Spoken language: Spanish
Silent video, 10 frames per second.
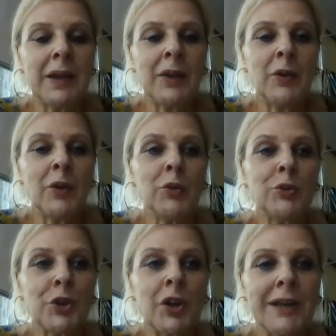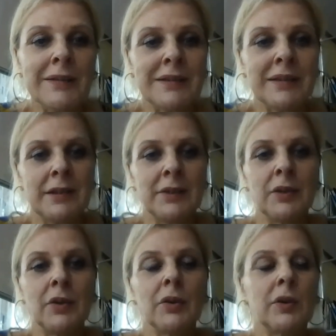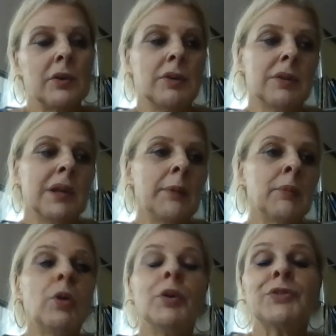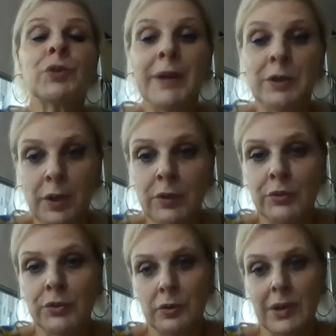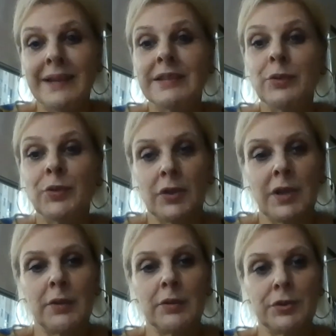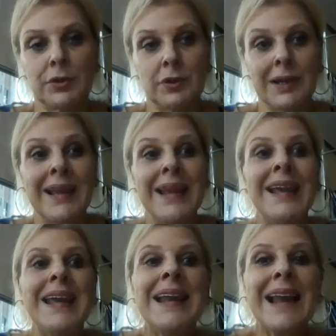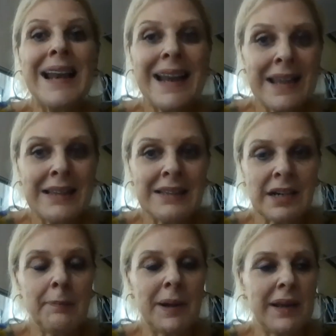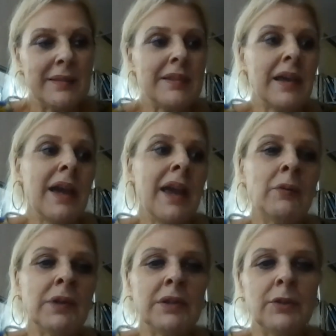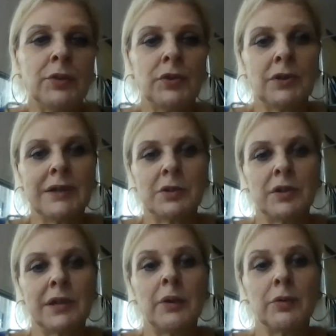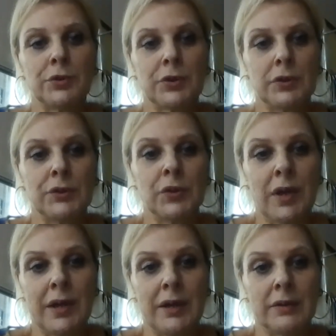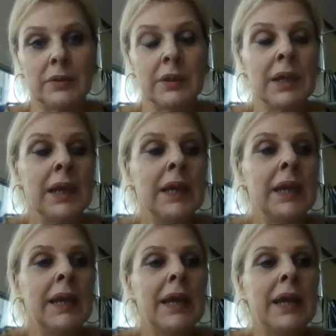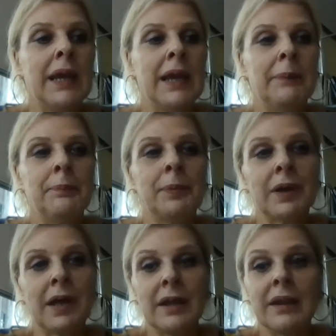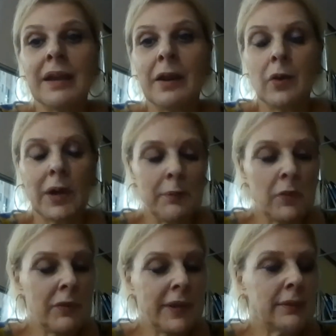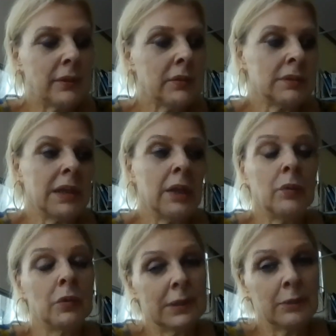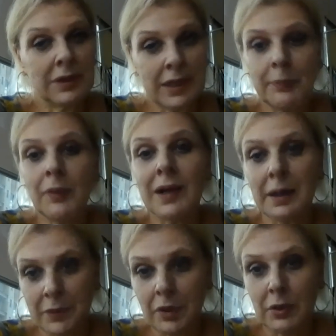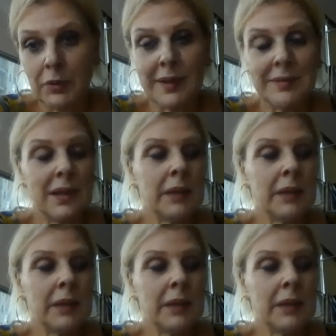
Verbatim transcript: los controles lo, digamos, los instrumentos de control, las instituciones de control. Y la ley de transparencia es una institución de, control ciudadano. porque lo que hemos visto en los últimos tiempos, lo debo decir